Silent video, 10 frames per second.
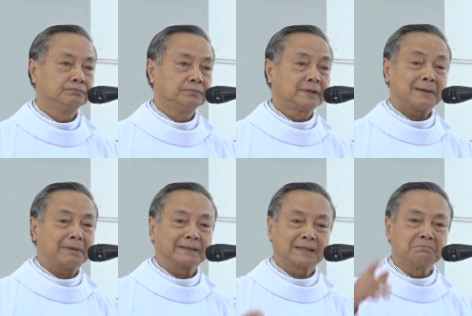nghe
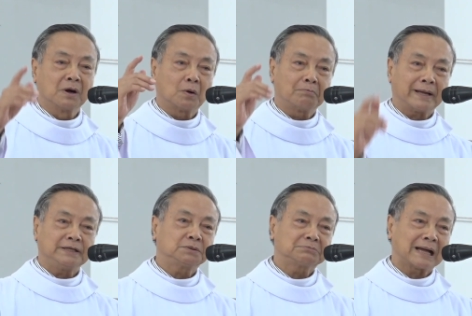bài tin mà hôm nay
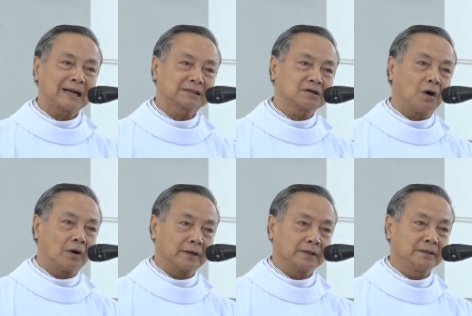chúng ta tự
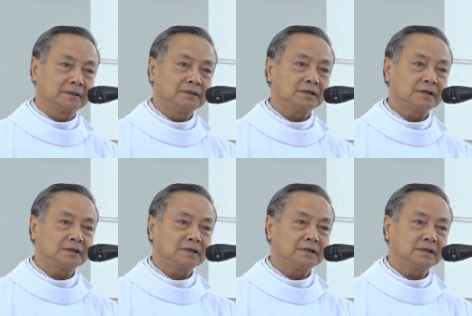hỏi: